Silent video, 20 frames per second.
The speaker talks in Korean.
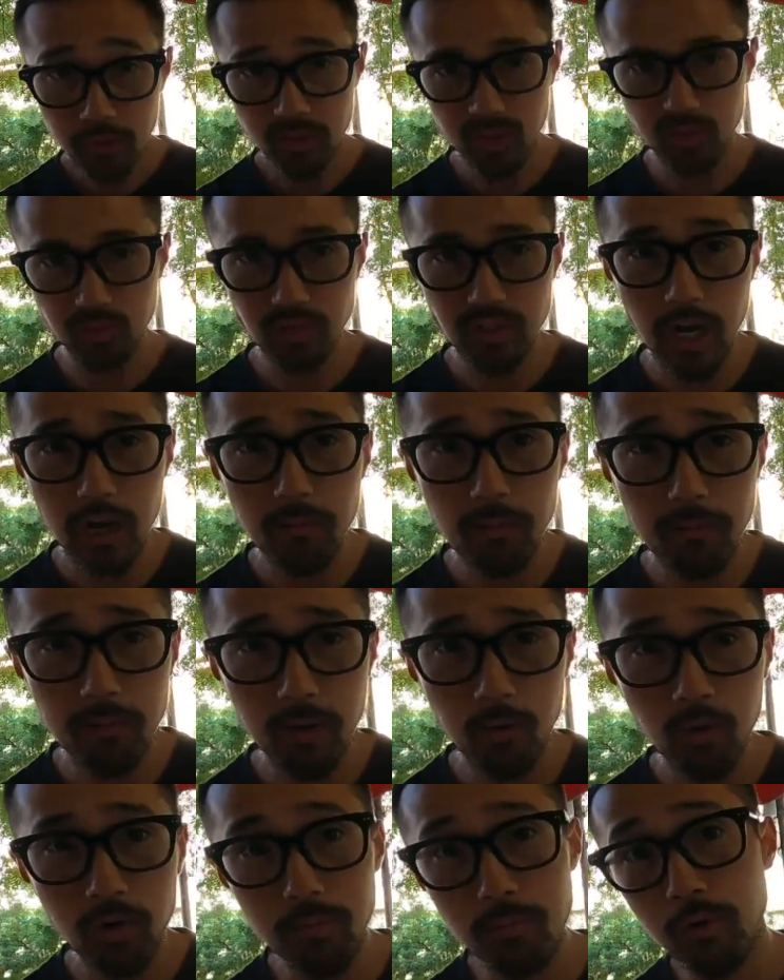그래도
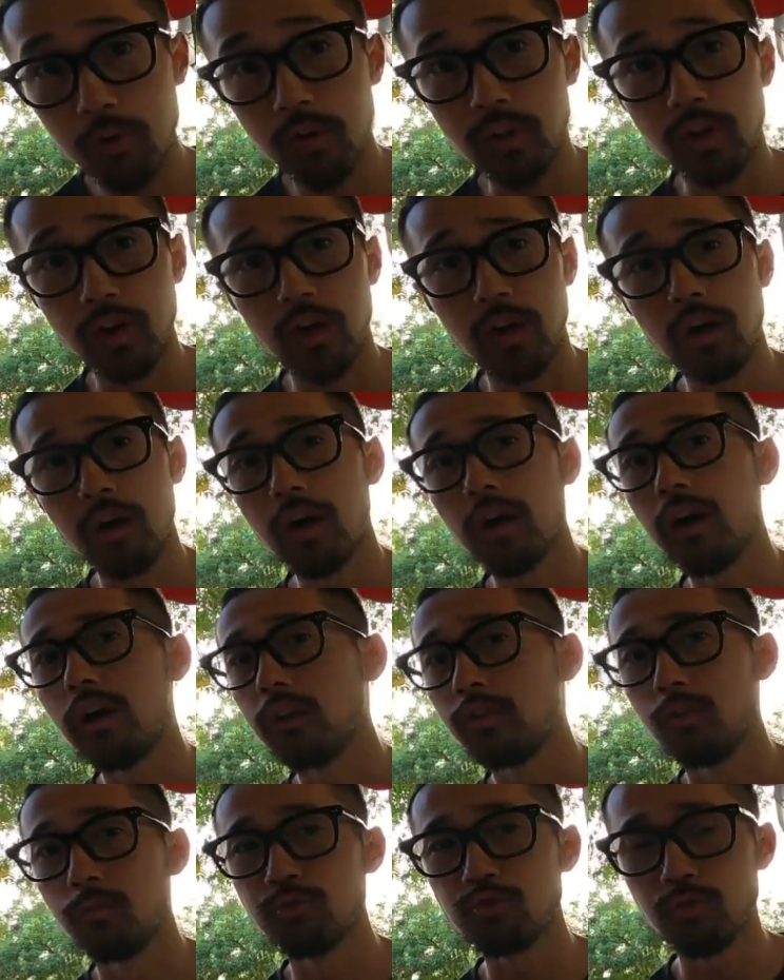쌀밥에 고기
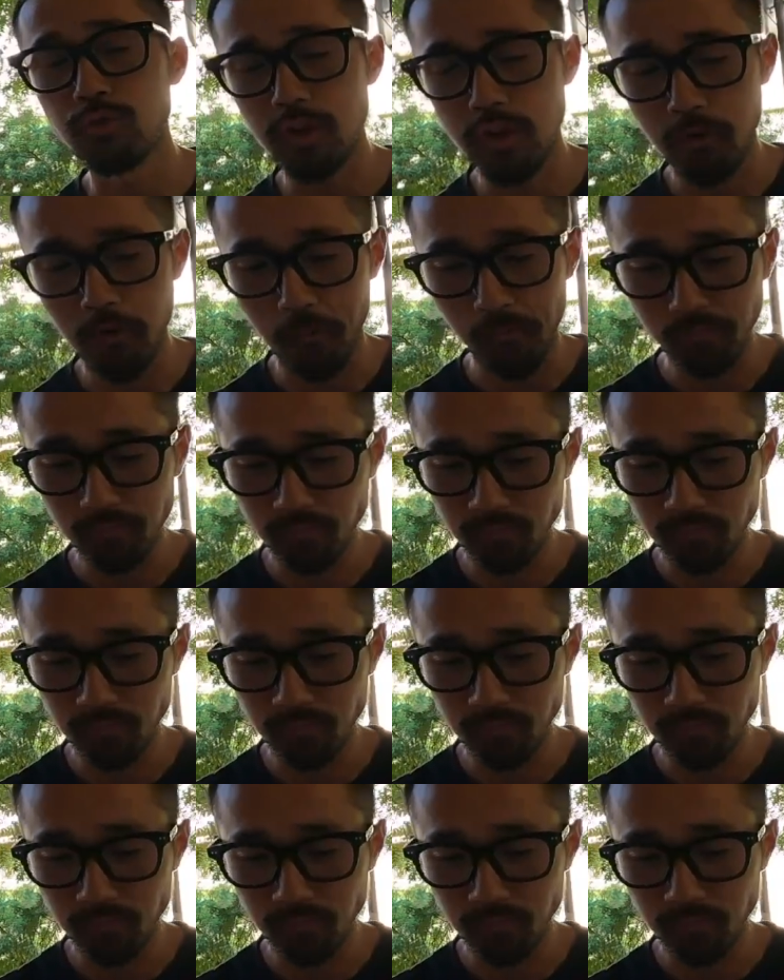먹으니까 너무 좋네요